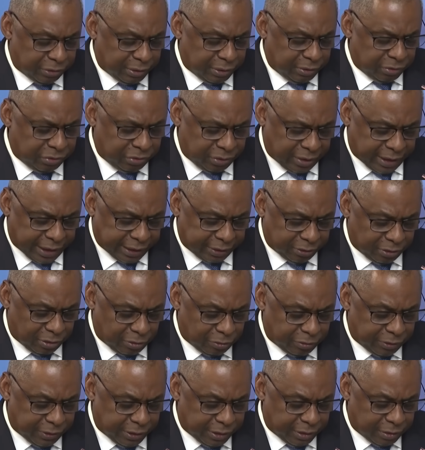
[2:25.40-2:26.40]
بما
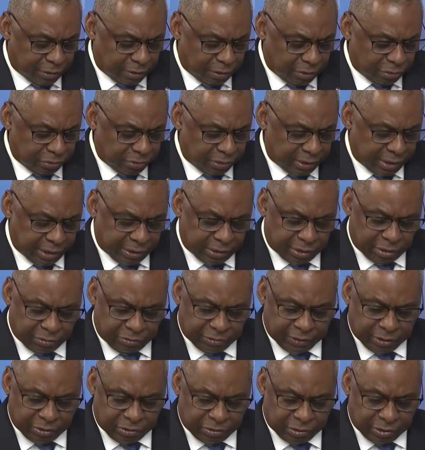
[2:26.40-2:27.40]
في ذلك ذخيرة
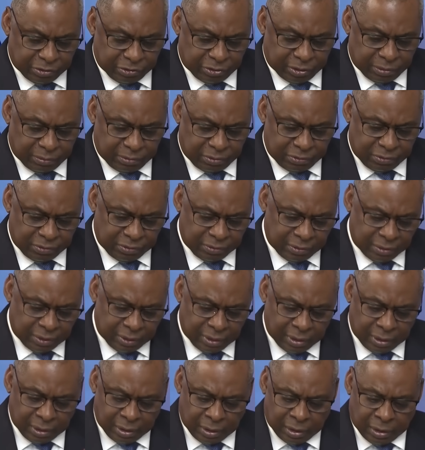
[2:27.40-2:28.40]
الحية والمركبات
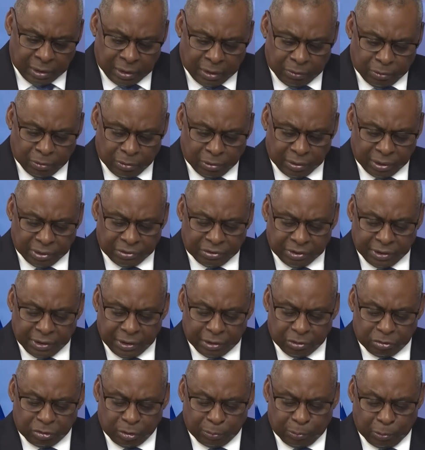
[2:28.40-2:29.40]
التكتيكية
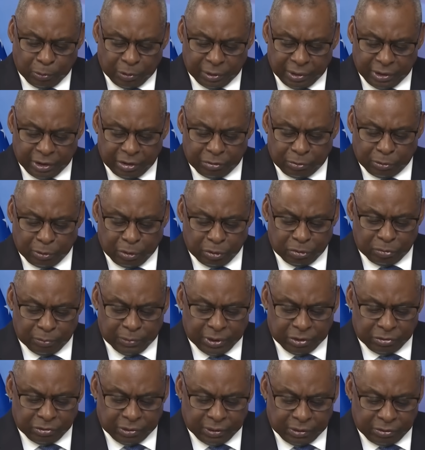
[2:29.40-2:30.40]
وأنظمة الدفاع
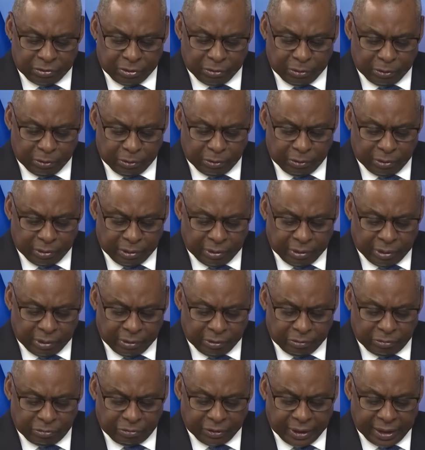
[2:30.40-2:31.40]
الجوي وسنواصل
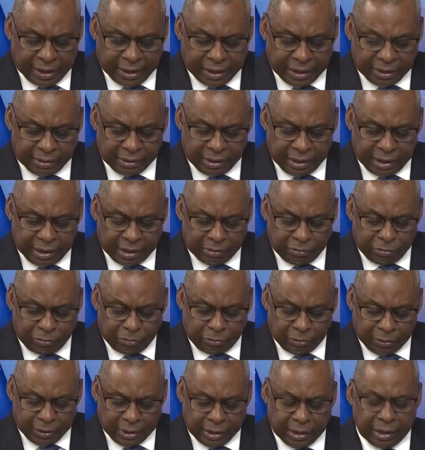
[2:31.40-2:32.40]
دعم مهمة
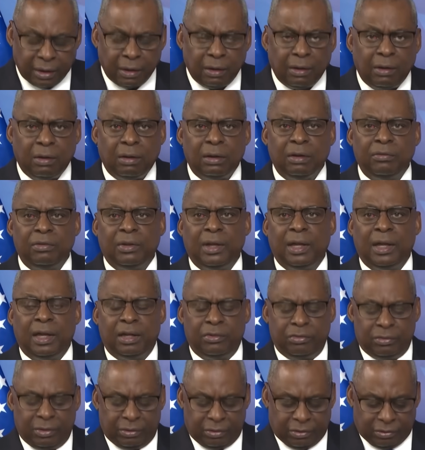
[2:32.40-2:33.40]
إسرائيل في تحديد
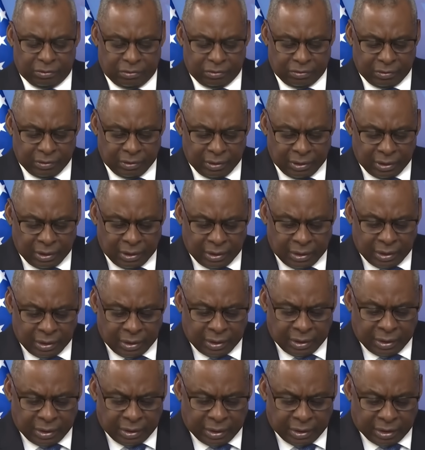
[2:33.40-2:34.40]
مكان جميع
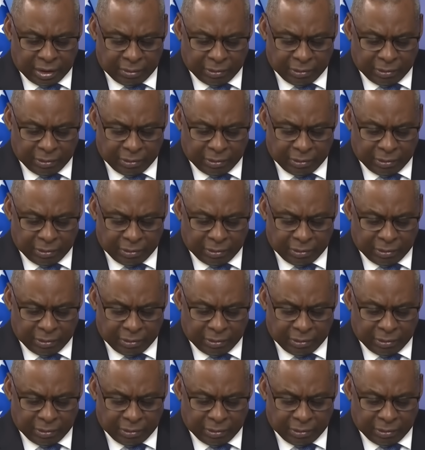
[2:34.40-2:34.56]
المختطفين